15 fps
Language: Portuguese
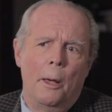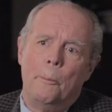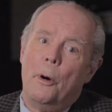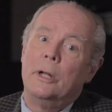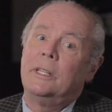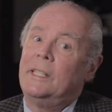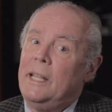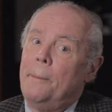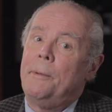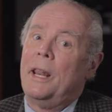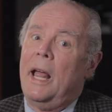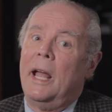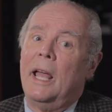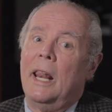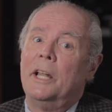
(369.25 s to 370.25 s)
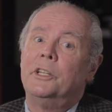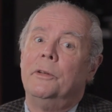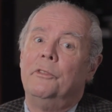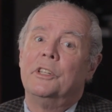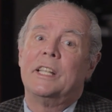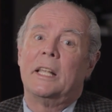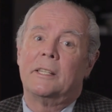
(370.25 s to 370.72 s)
Pode ser pela
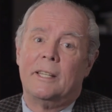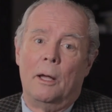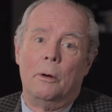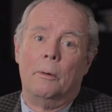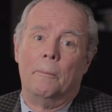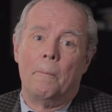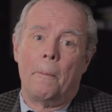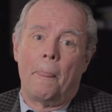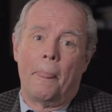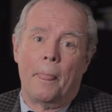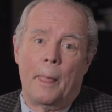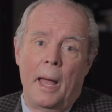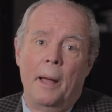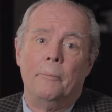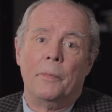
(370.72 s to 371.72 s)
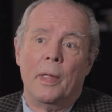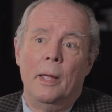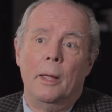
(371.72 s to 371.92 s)
relativização, né?